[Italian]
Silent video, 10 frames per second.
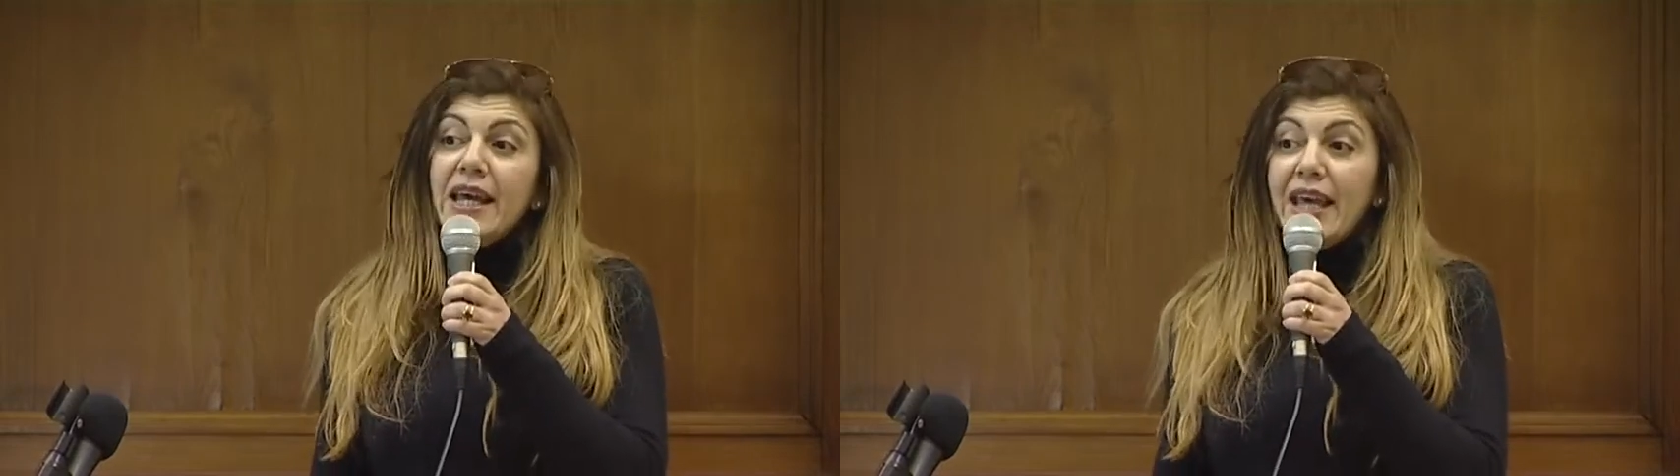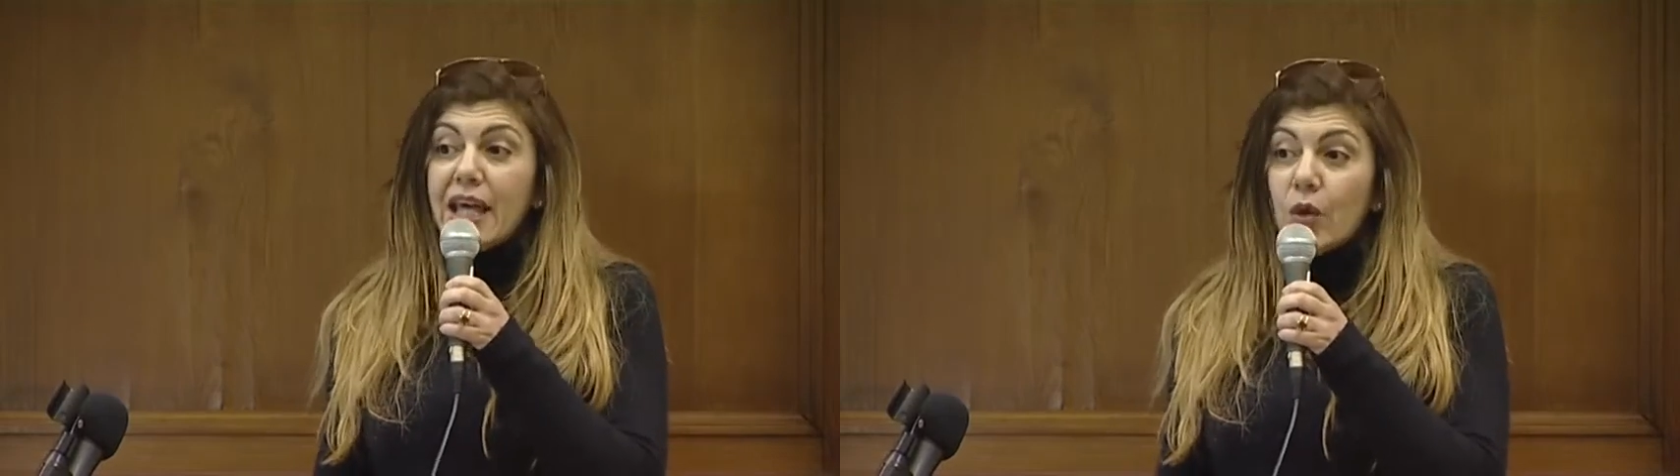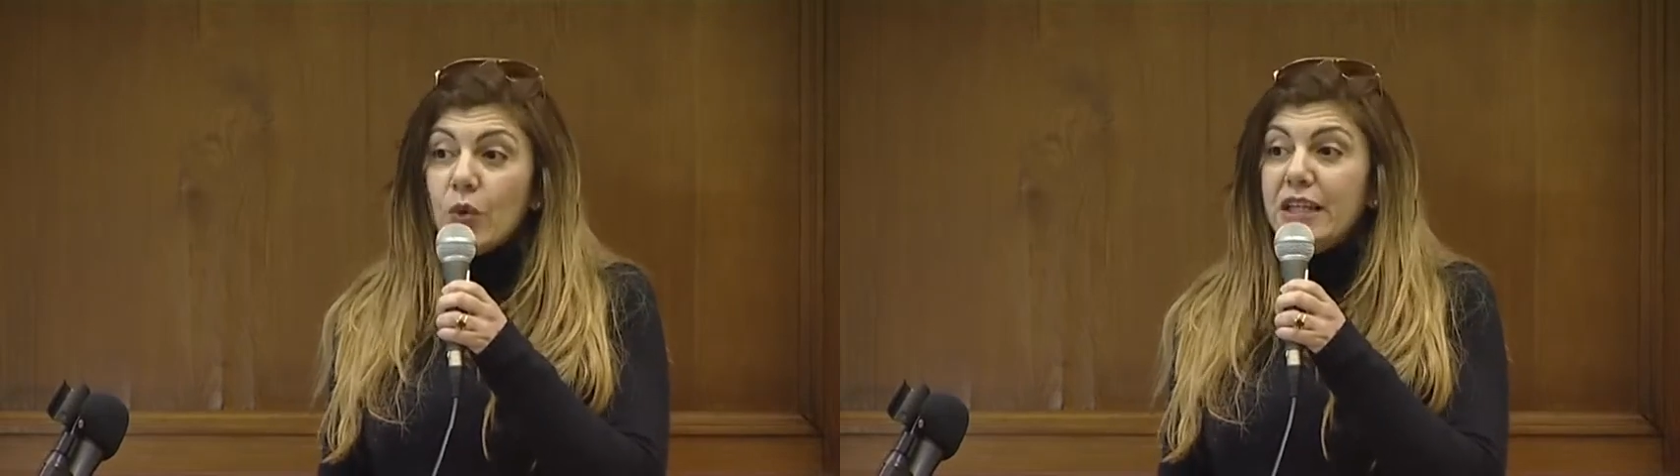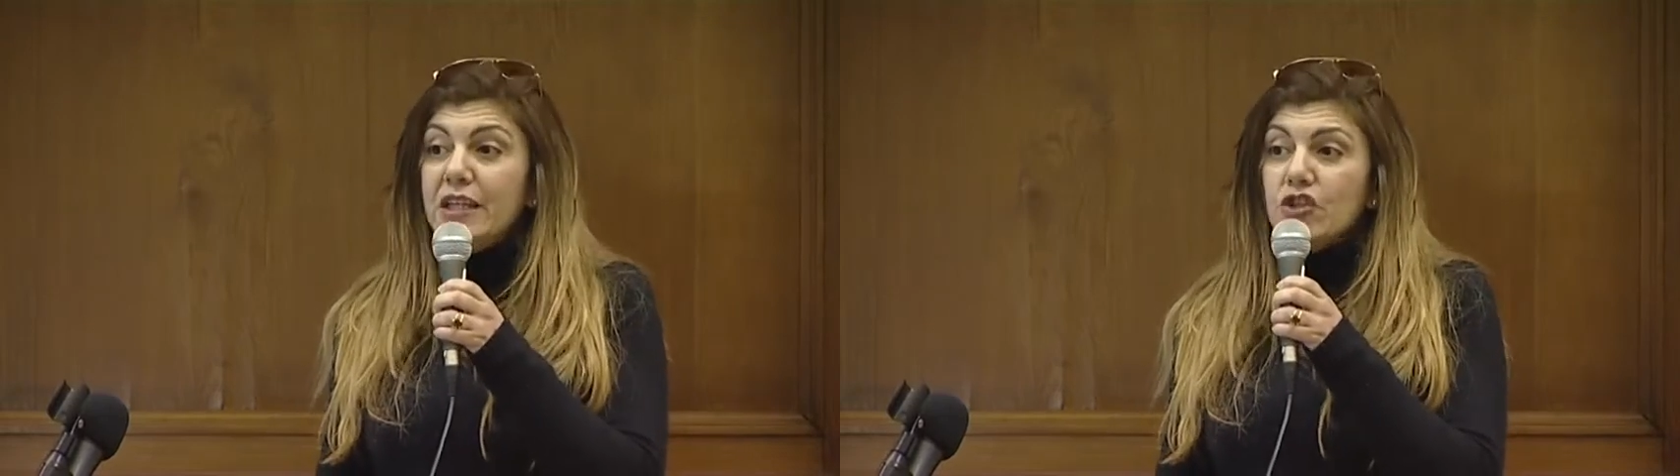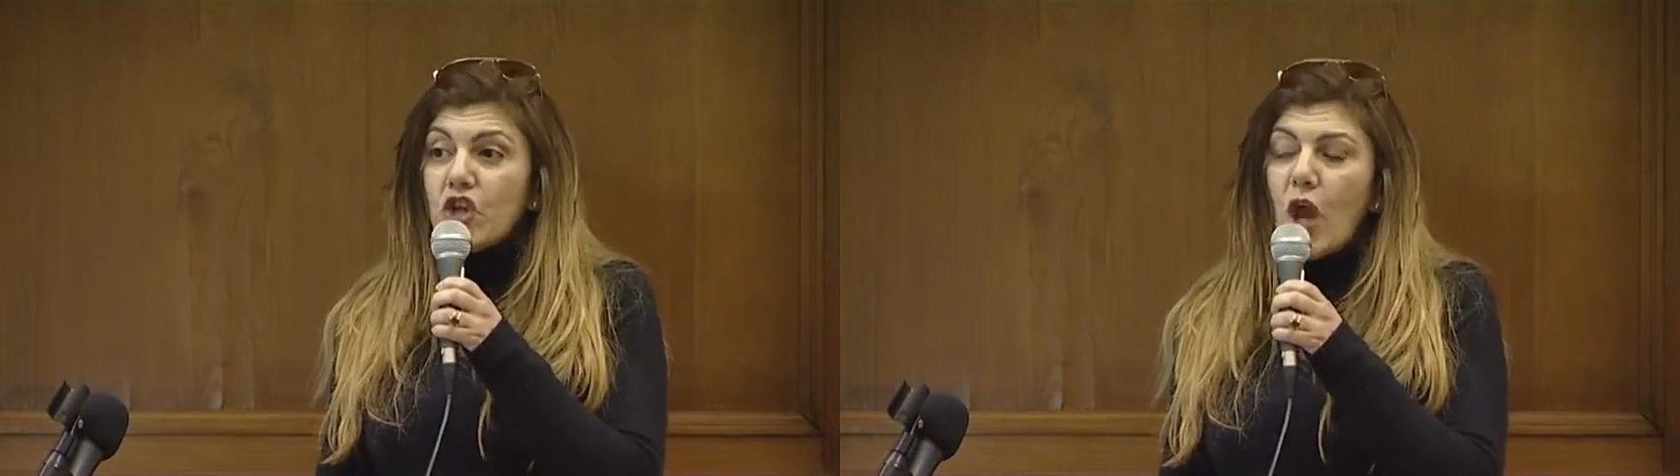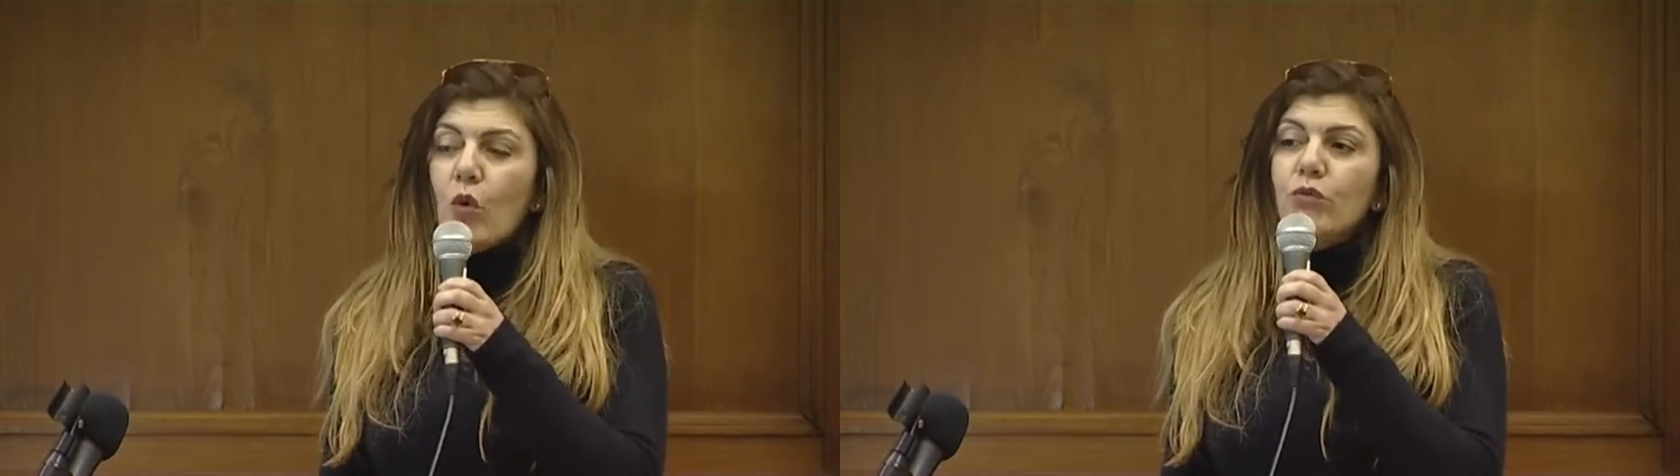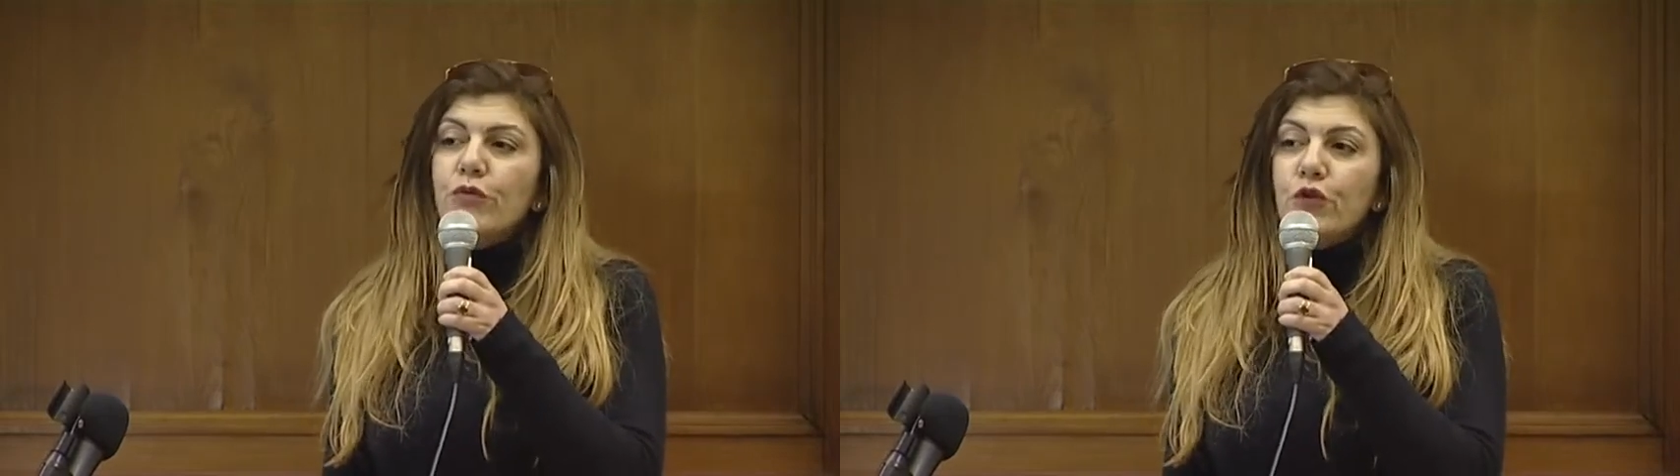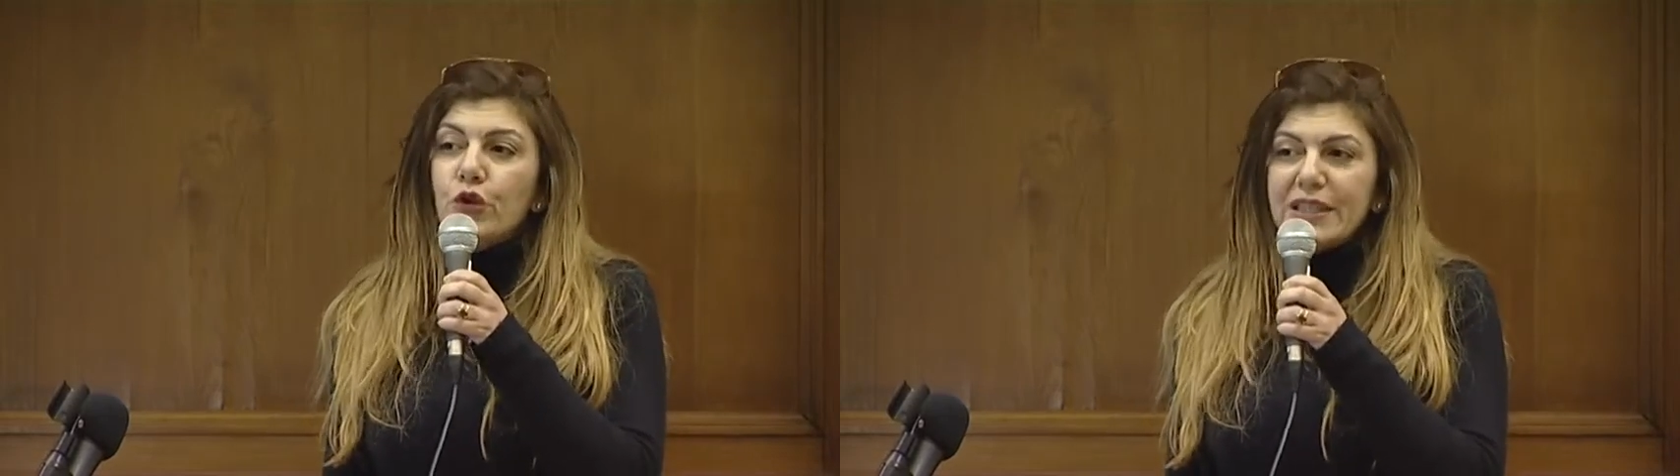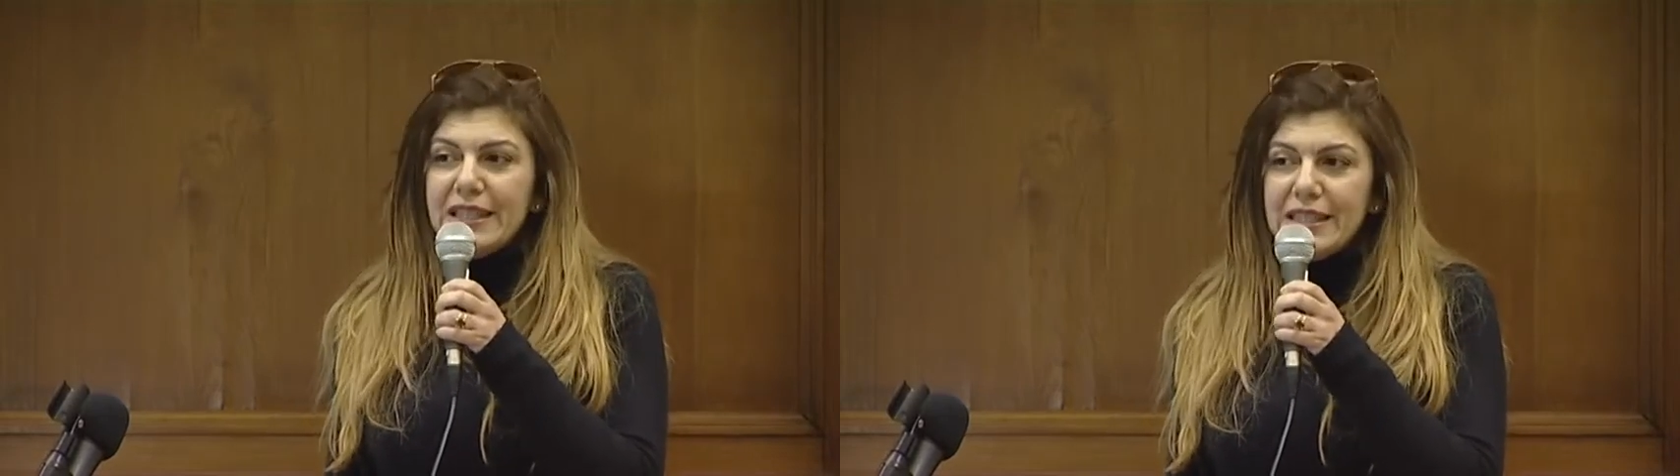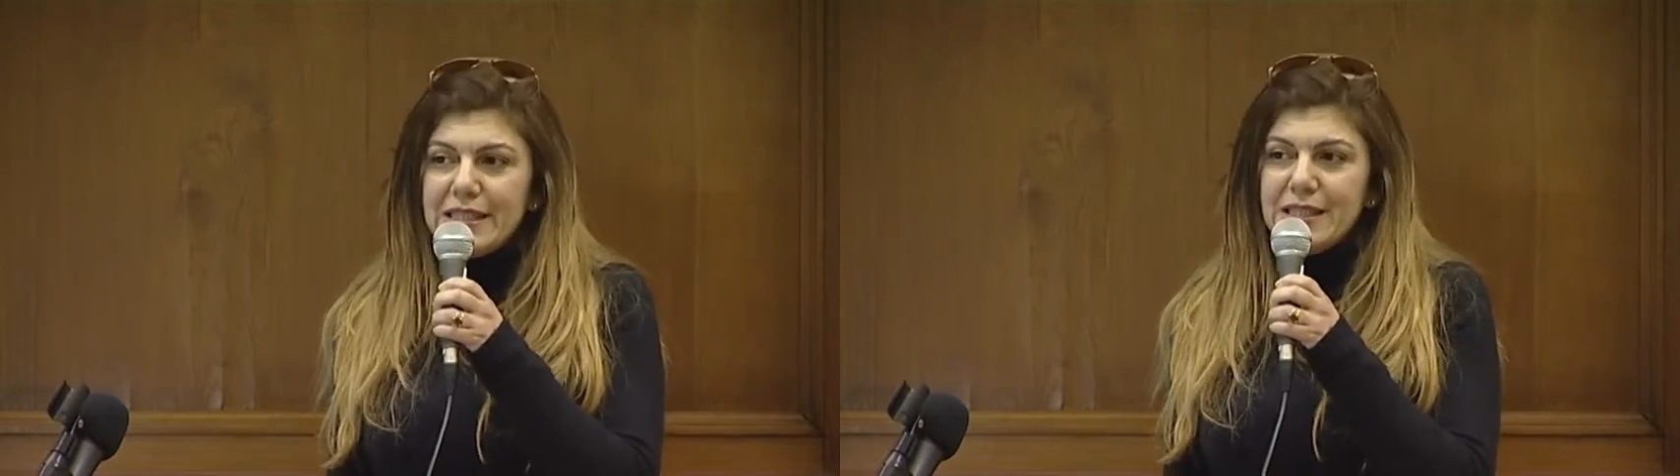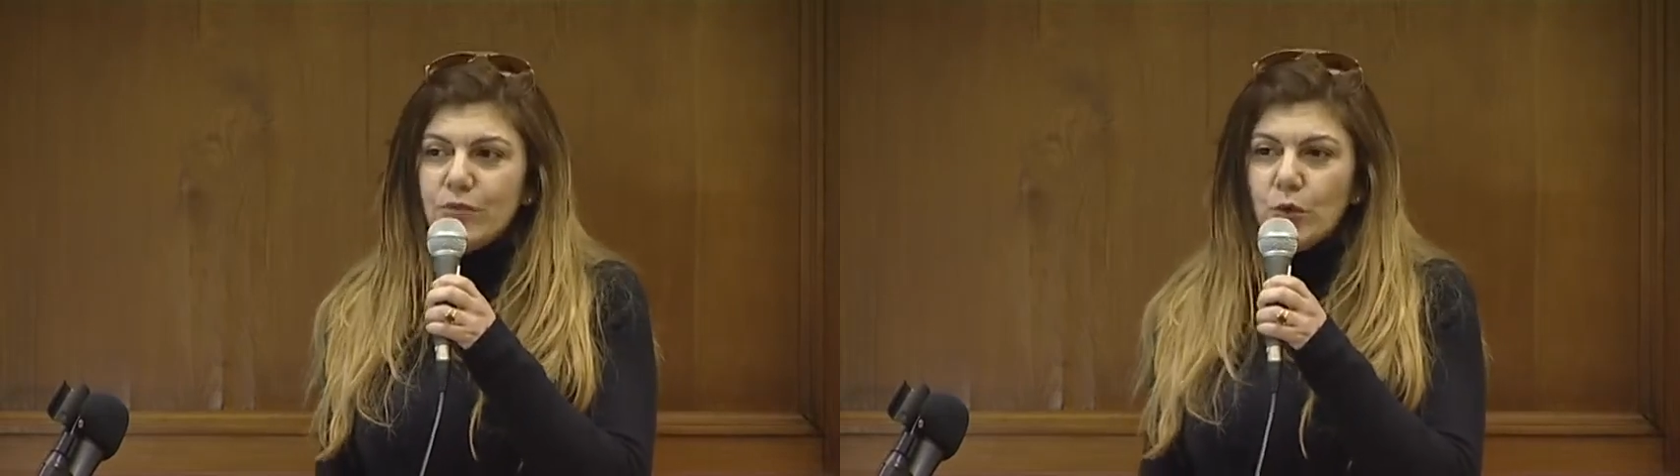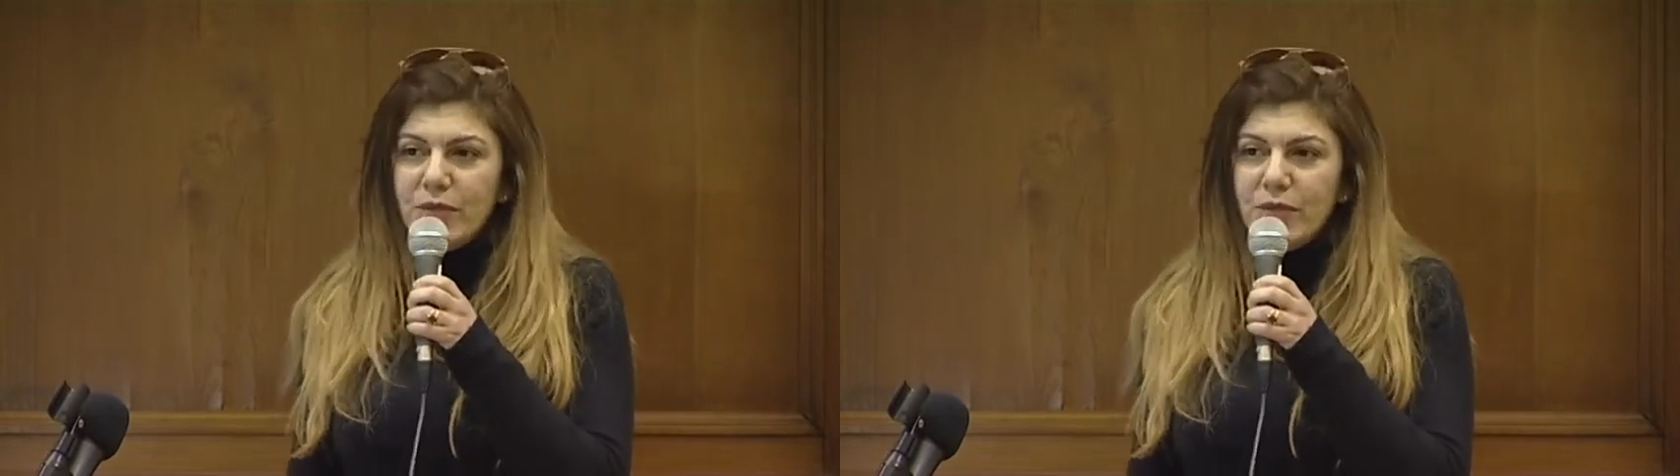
e che quindi c'è un fortissimo